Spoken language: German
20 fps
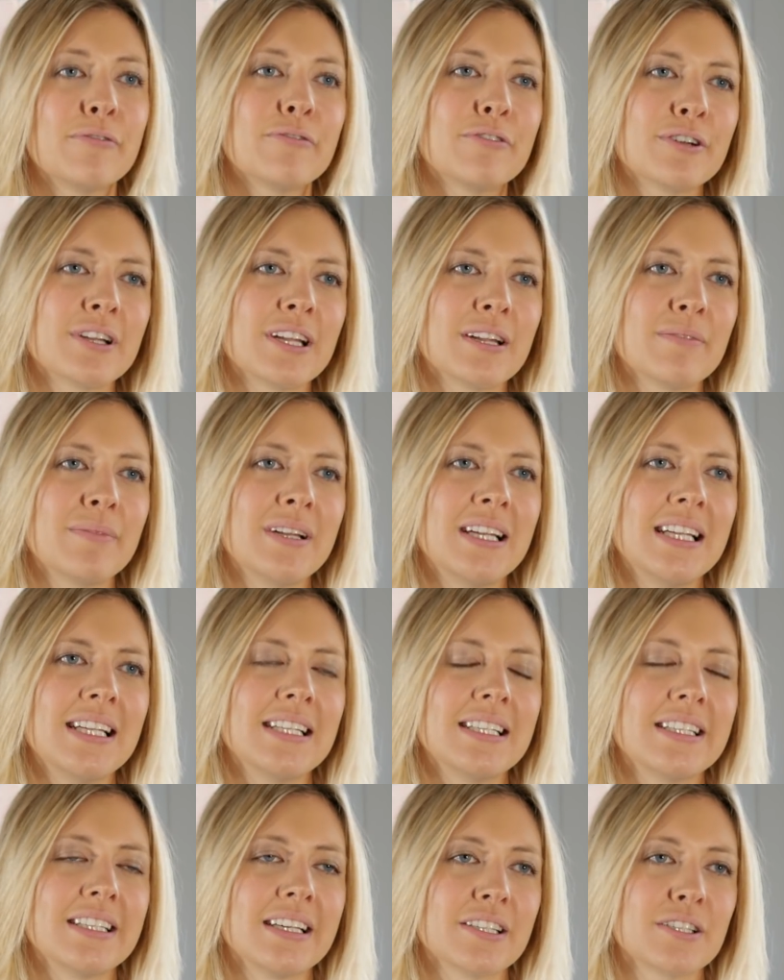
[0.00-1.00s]
500
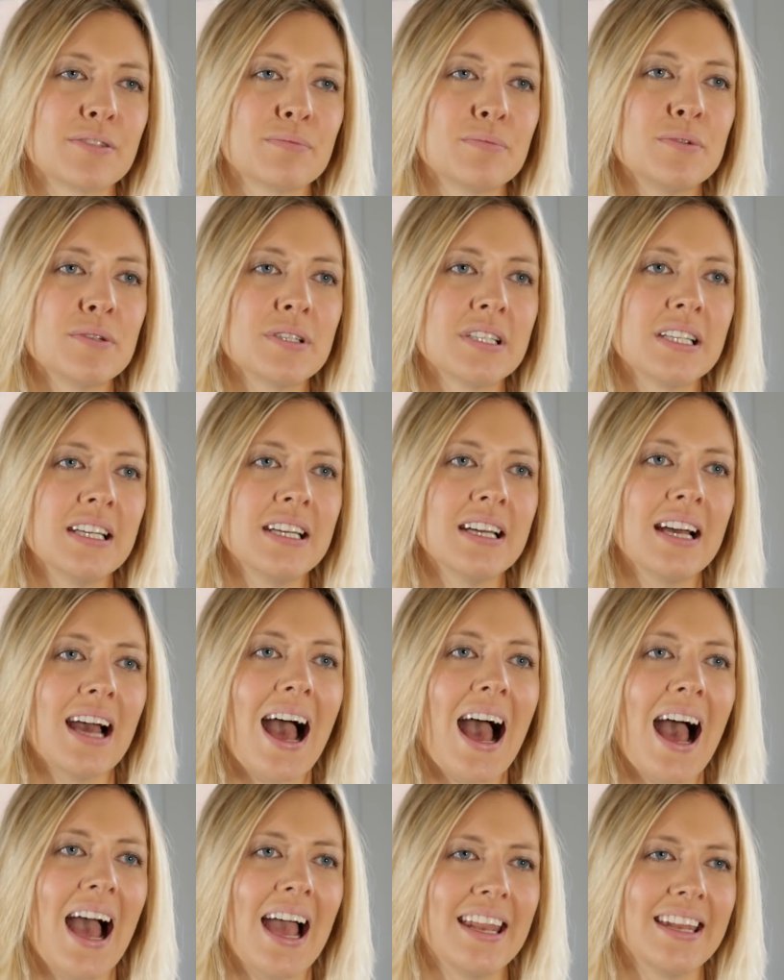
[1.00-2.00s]
ml Smoothie
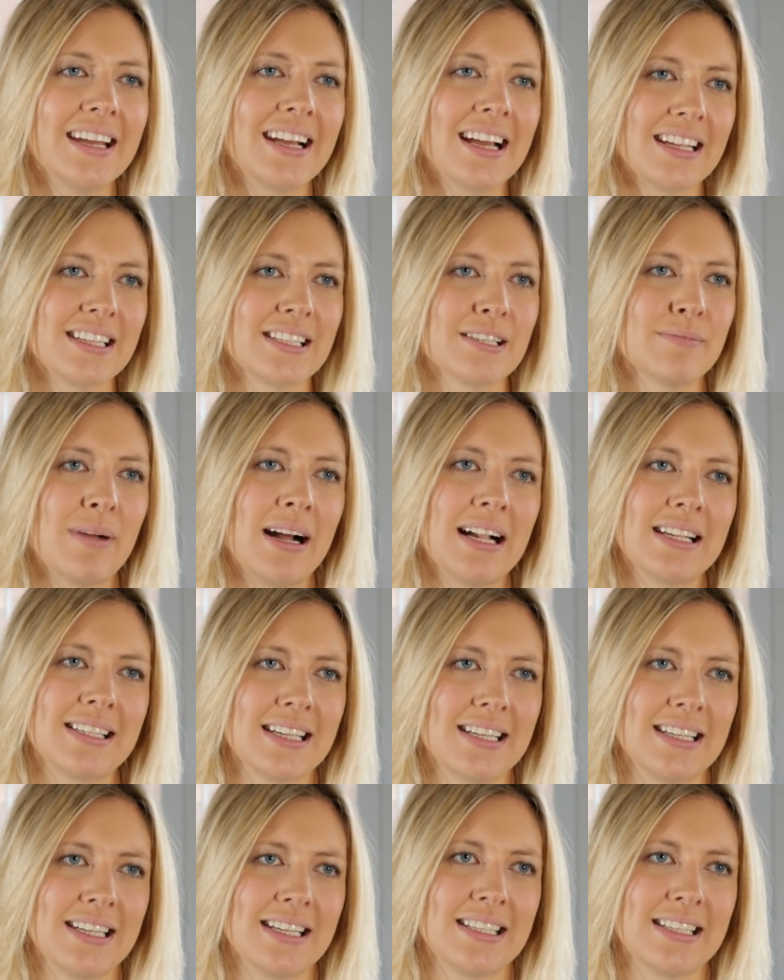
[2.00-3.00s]
eine ganze Mahlzeit